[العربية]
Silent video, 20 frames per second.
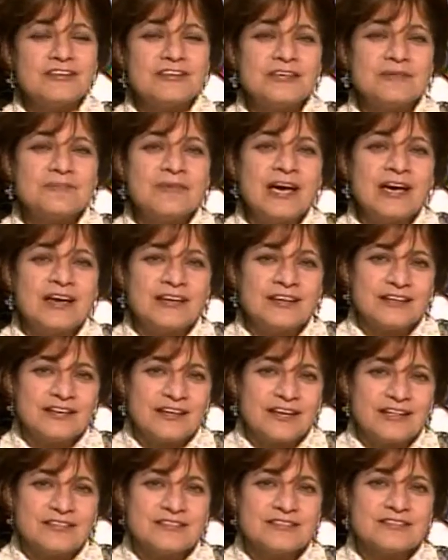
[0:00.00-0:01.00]
يبقى
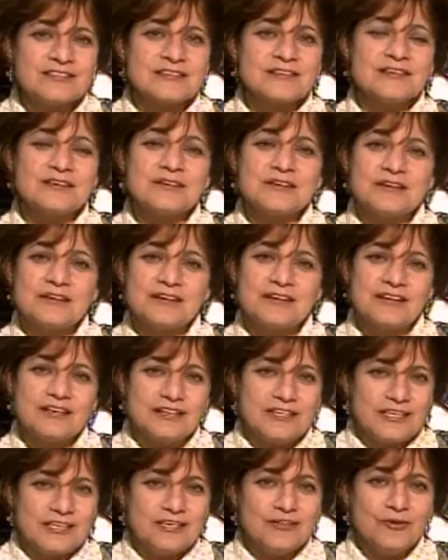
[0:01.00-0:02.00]
الكنز
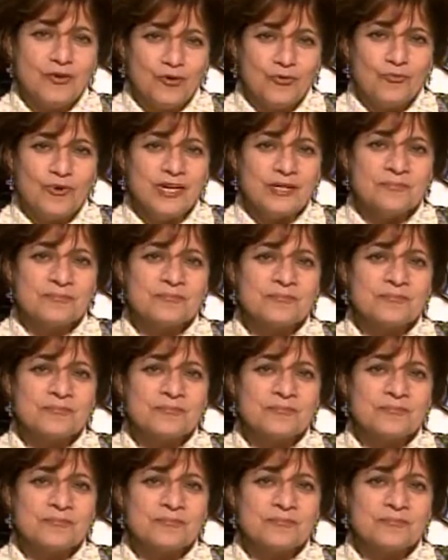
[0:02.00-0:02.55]
ليه هو